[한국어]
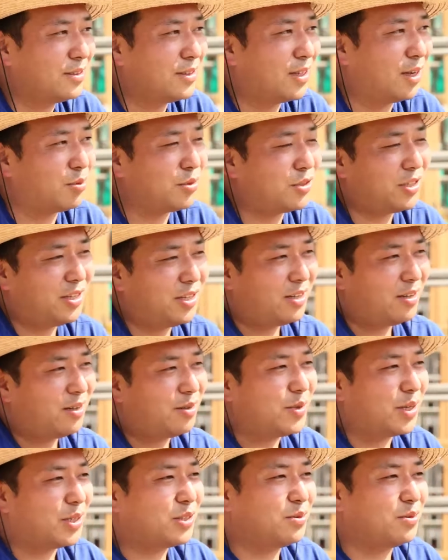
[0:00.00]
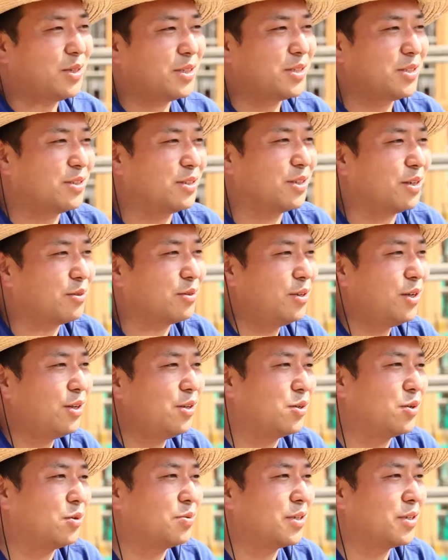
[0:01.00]
아버지가 말씀하시더라고요.
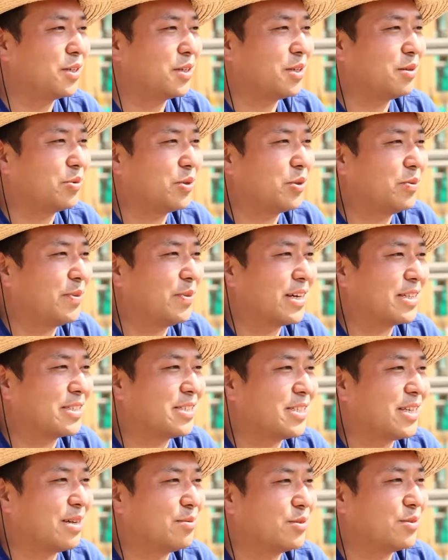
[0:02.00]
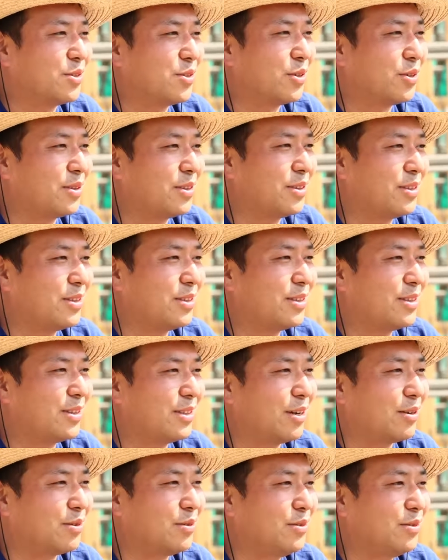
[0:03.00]
일곱 살 때부터 망치
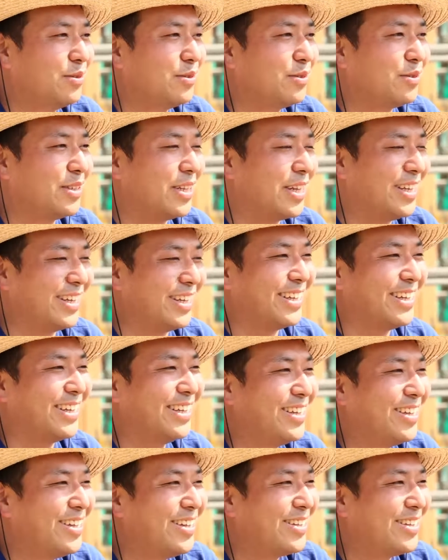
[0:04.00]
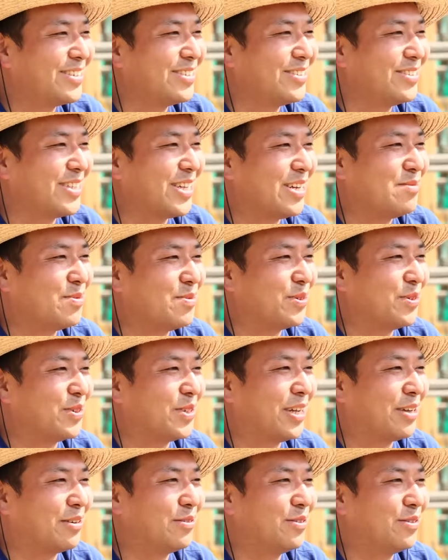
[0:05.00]
잡으셨다고. 근데 그건 잘
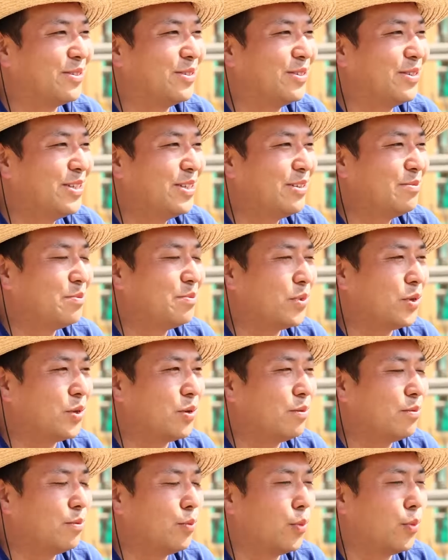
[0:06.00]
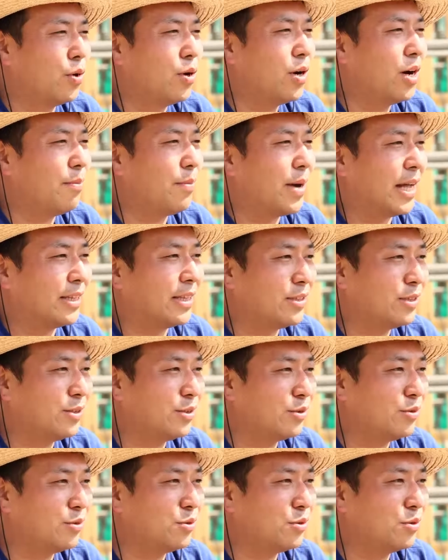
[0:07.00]
모르겠고, 뭐, 뭔가
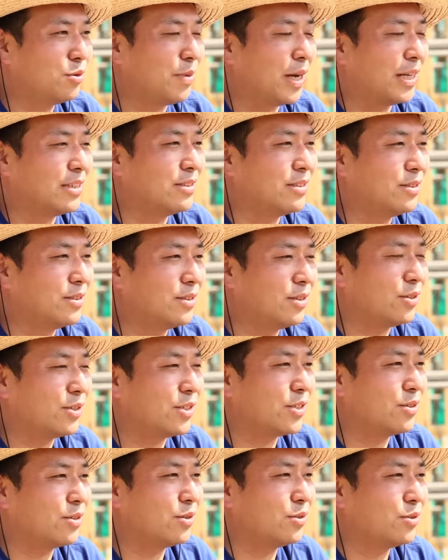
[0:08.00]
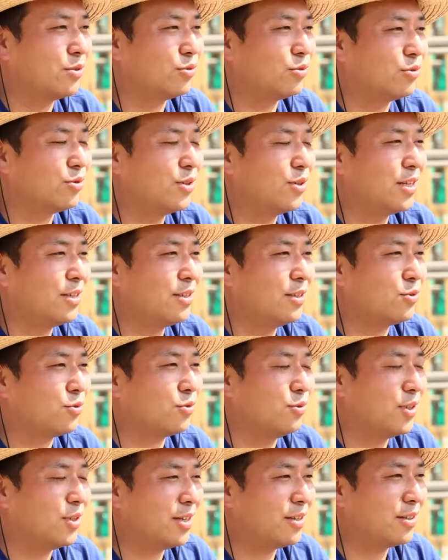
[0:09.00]
만들고 만들어진 것을 누군가한테
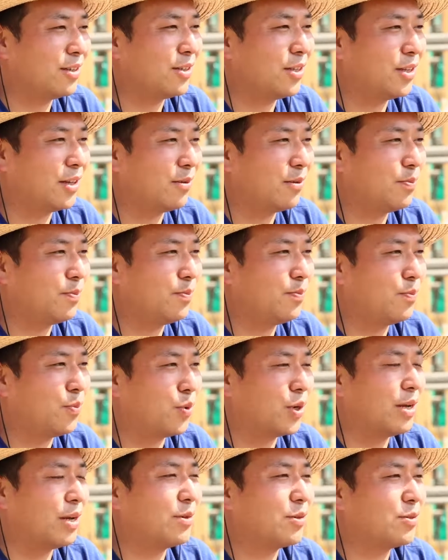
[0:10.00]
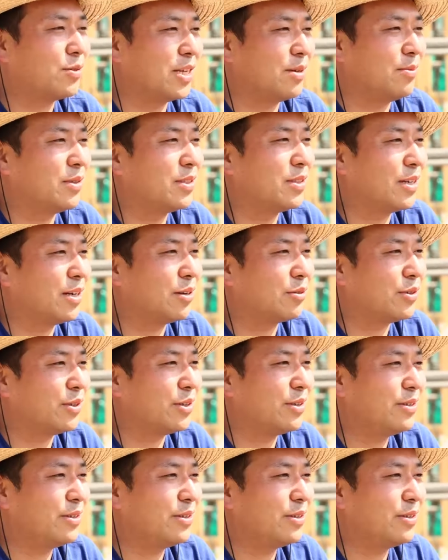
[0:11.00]
준다는 게 되게 보람있고 재밌더라고요.